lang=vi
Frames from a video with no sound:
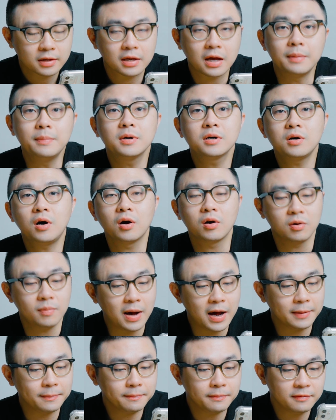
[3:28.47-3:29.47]
Cảm ơn câu hỏi của
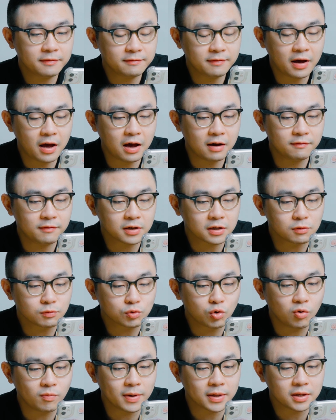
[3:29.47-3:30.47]
bạn. Và với
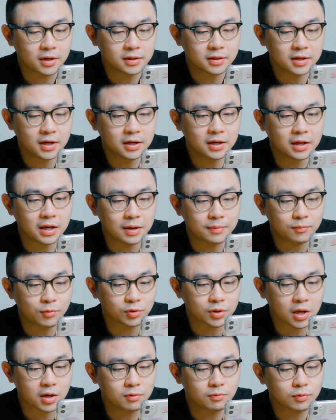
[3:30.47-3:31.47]
công cụ về thời tiết là
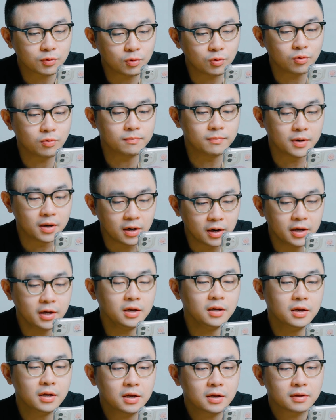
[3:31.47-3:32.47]
một cái công cụ
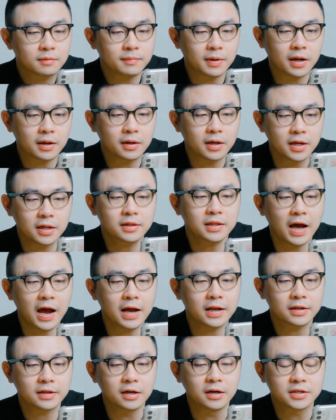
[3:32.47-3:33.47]
mới mà hiện
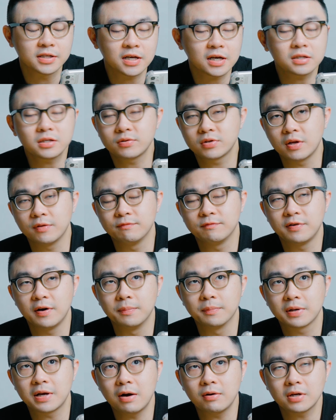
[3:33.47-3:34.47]
tại thì ở trên các dòng sản
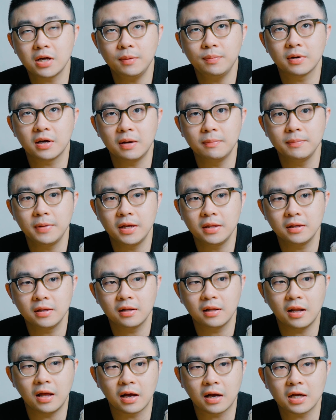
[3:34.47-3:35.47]
phẩm cao cấp của Garmin
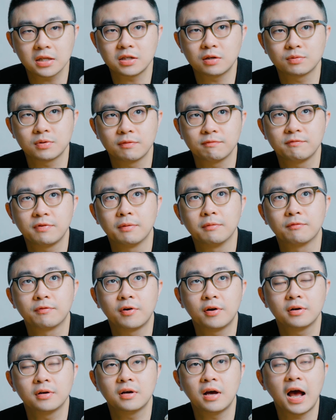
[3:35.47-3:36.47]
như là các dòng sản phẩm
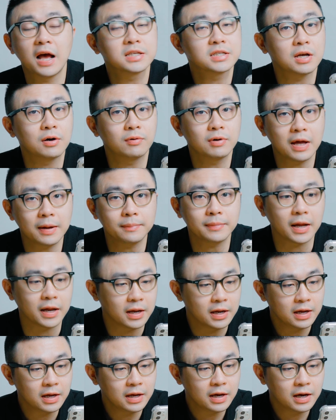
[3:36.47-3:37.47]
Frontier 265 này
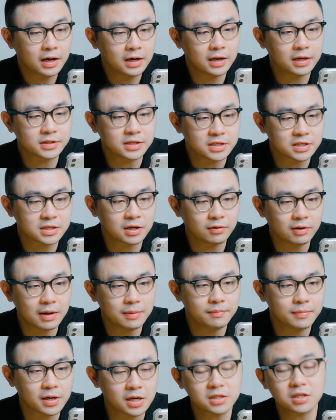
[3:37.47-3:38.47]
hay là
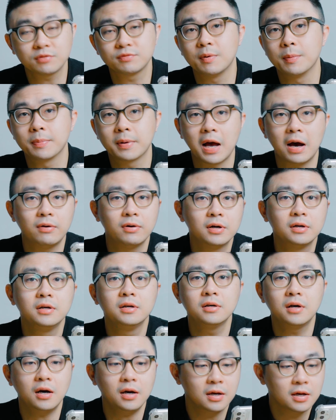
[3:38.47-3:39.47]
965 và các sản phẩm cao hơn
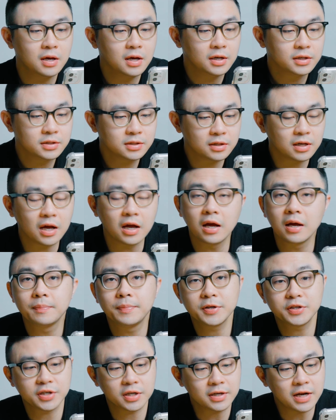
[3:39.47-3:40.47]
nữa như là
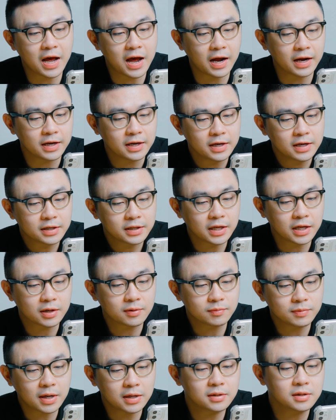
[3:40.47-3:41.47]
Epic Gen 2 thì
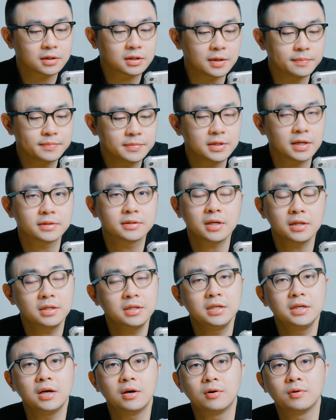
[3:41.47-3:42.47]
cũng đã được cập nhật rất
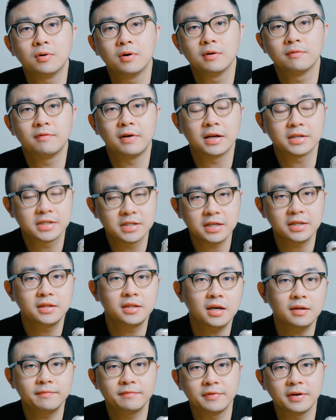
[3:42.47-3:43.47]
nhiều và chi
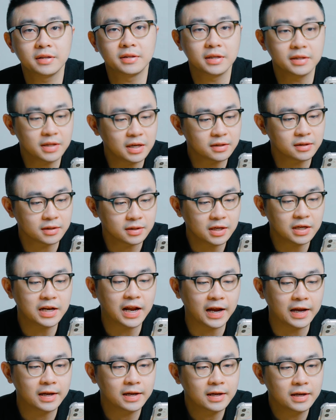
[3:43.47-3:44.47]
tiết về tính năng thời tiết
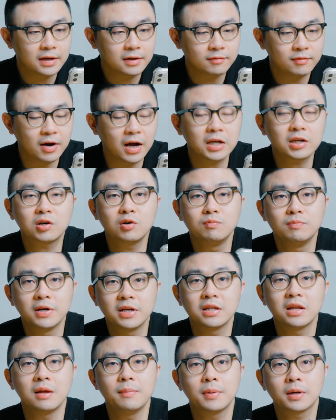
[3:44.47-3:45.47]
này và hãy cùng
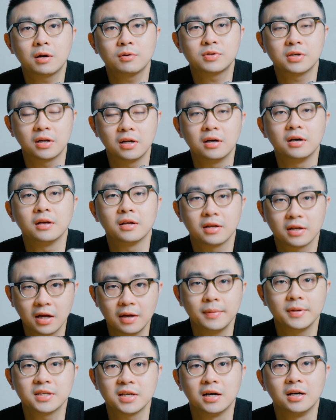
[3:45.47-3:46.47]
mình đến với câu trả lời
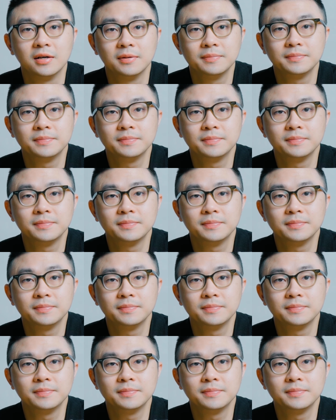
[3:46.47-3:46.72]
ngay bây giờ.